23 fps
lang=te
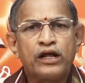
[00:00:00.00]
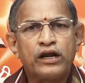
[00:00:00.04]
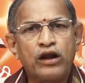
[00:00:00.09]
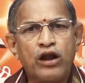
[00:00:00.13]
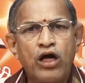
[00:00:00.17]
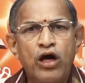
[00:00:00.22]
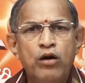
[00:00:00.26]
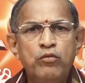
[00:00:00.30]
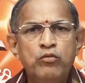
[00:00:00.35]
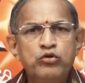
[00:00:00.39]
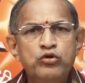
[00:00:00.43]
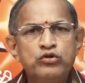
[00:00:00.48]

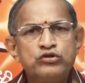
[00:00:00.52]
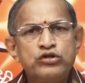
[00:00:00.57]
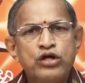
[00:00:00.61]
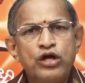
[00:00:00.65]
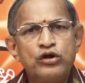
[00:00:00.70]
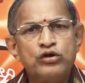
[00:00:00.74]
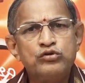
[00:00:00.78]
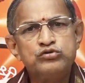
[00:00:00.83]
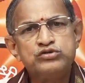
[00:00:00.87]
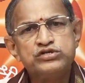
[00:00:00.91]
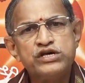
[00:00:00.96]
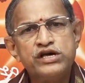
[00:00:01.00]
రాముడు
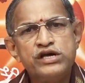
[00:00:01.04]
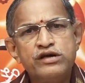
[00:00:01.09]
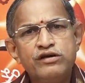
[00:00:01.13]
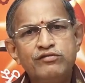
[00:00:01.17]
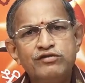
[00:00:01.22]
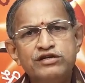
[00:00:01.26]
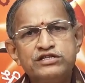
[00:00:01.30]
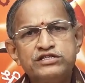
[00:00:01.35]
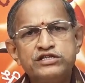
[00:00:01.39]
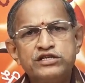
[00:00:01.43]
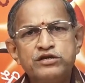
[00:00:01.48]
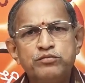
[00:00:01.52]
తాను
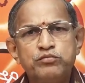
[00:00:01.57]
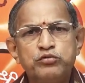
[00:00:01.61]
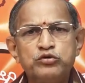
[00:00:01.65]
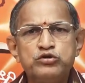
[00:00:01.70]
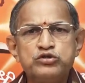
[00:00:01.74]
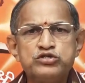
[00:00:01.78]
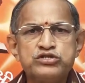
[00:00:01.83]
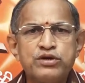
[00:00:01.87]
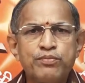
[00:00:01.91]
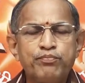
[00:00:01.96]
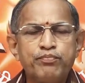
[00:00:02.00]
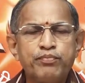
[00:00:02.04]
చేయవలసిన
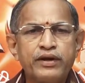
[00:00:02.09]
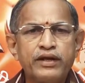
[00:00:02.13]
పురుష